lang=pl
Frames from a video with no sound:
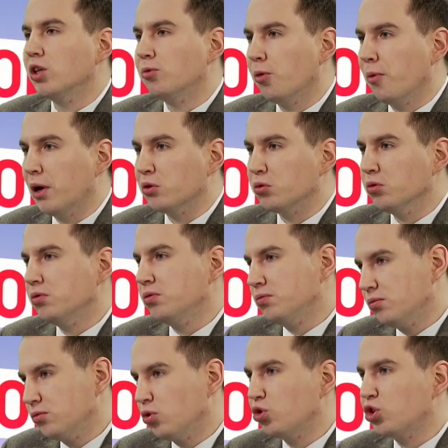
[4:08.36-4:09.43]
dyplomatów.
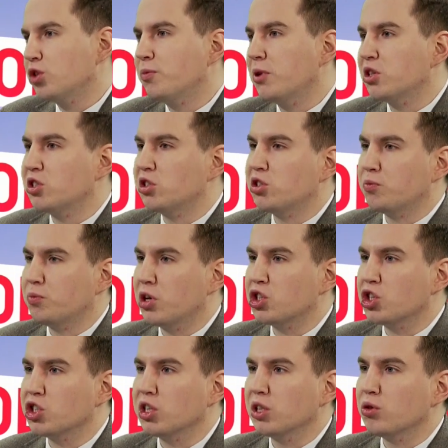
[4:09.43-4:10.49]
To już jest pierwszy,
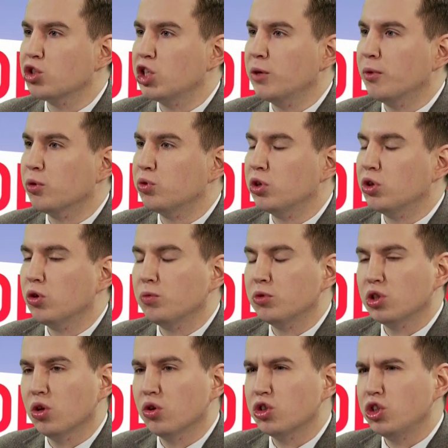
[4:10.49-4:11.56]
pierwszy sygnał, że nie ma tu
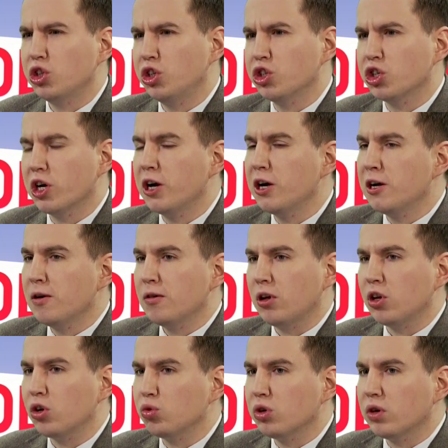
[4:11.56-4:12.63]
jednomyślności i że
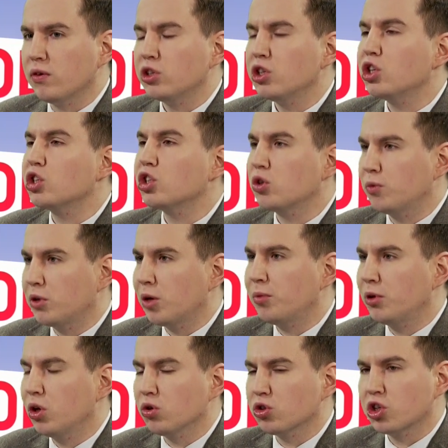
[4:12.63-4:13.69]
dla niektórych ważniejsze są jednak
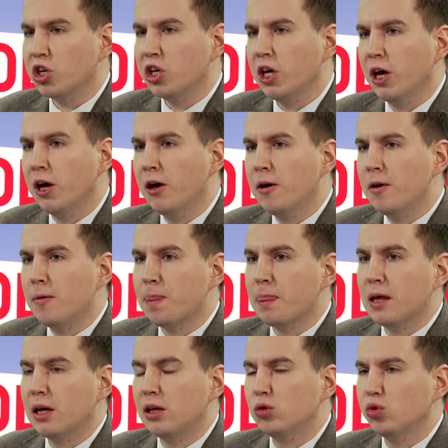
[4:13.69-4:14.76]
pieniążki.
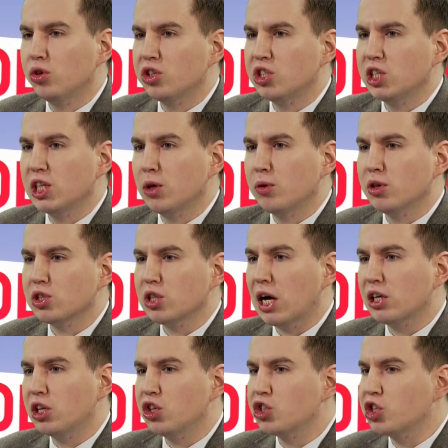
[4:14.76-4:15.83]
Drugi sygnał jest
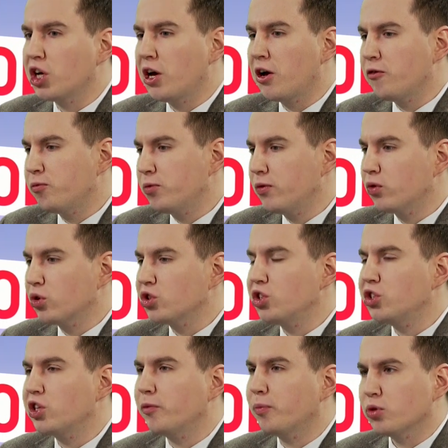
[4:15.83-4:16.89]
taki, że wpływy
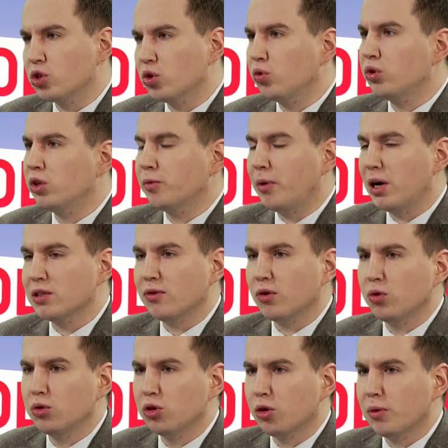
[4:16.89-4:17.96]
rosyjskie w poszczególnych
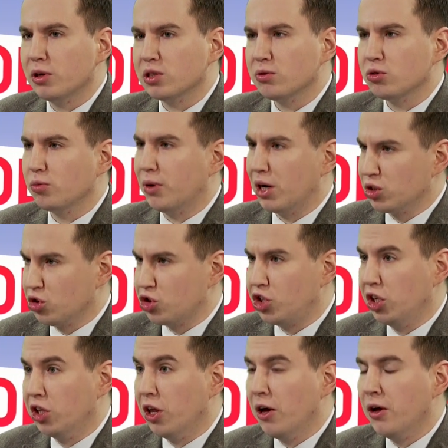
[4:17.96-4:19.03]
państwach Unii Europejskiej są bardzo
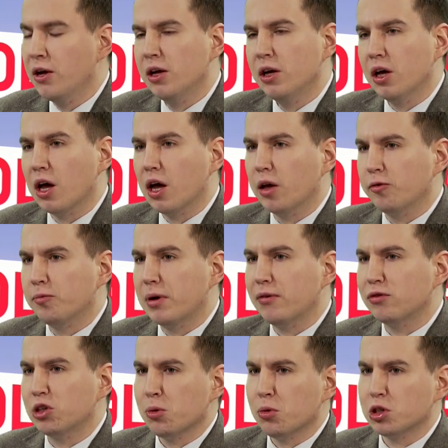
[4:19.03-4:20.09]
silne. E, I
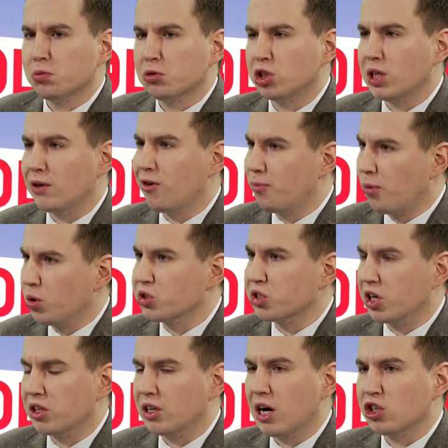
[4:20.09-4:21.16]
wbrew temu jak się przedstawia
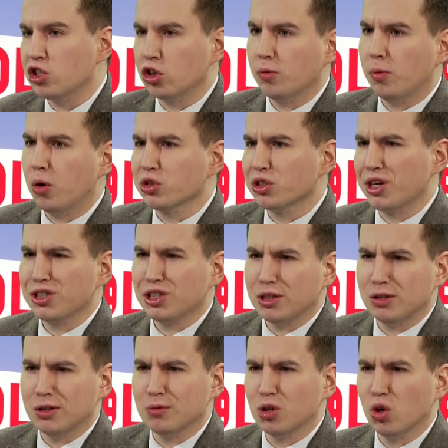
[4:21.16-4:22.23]
Polskę, tak, że to Polska jest
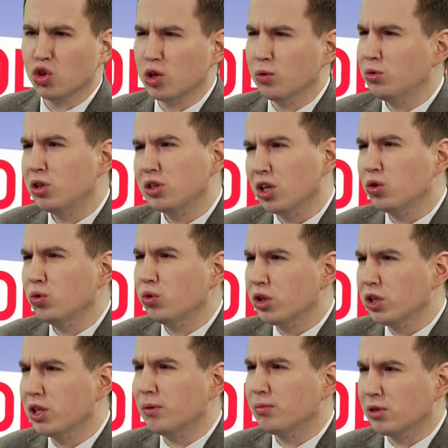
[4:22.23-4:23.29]
jakimś tam zalążkiem
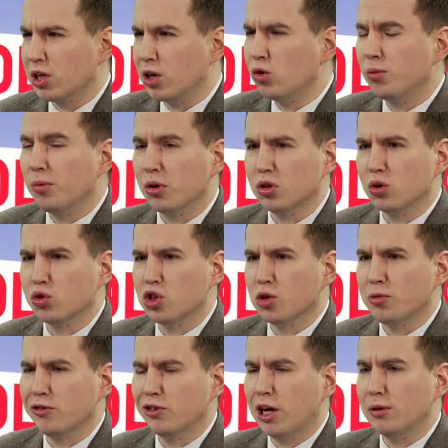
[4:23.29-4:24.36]
dyktatury, tam takie głupoty różne
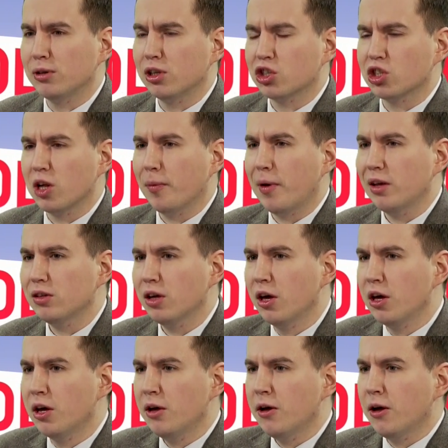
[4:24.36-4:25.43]
opowiadają na nasz temat,
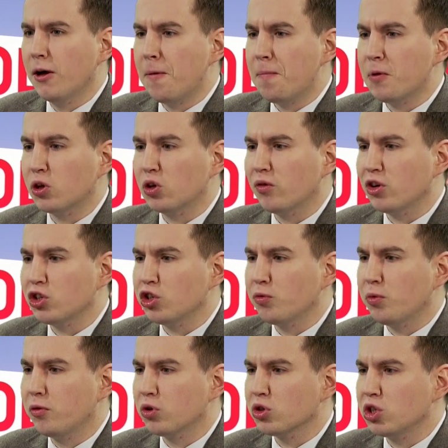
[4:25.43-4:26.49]
e, no to właśnie
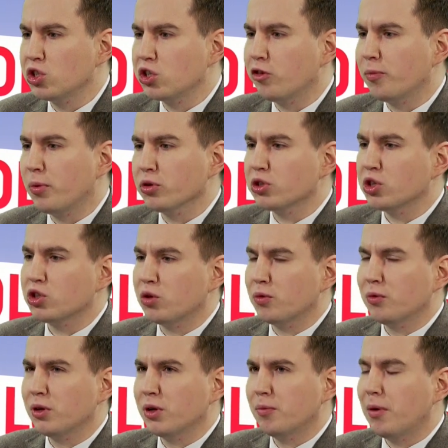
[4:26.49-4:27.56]
wpływy rosyjskie w Polsce
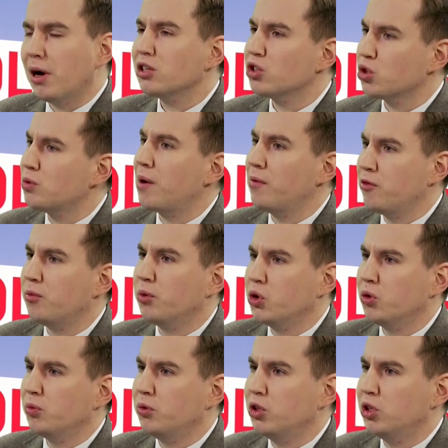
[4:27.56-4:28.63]
są e, bardzo słabe w mojej
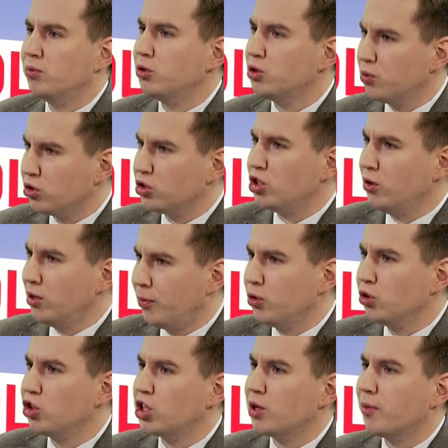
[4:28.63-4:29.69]
opinii. Być może są na
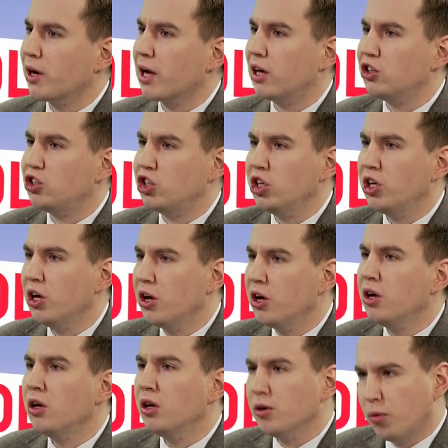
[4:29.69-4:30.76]
pewno gdzieś tam agenci. Słabe?
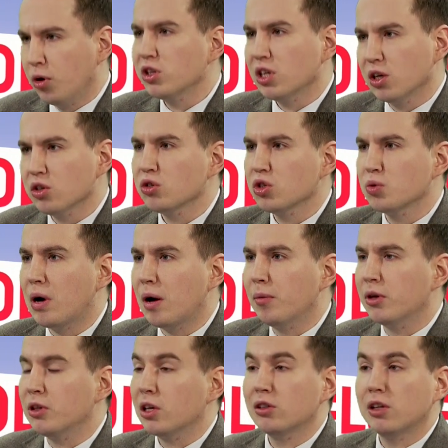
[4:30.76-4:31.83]
Moim zdaniem są
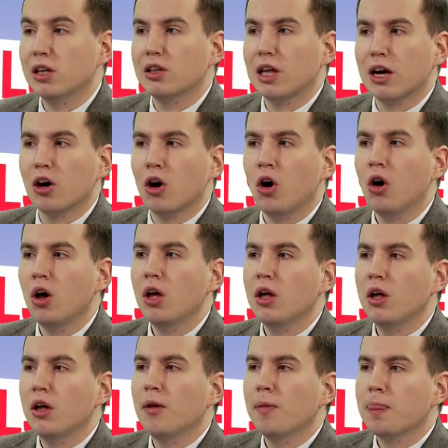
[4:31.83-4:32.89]
słabe. Na A tle tego...
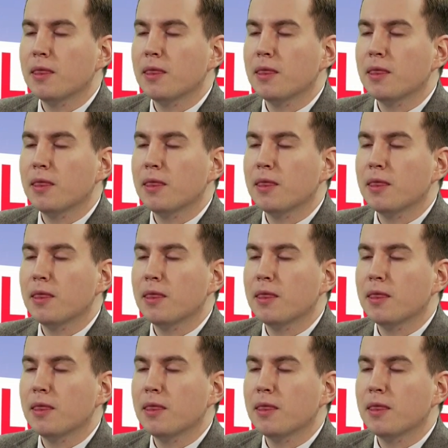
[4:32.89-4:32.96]
szpiega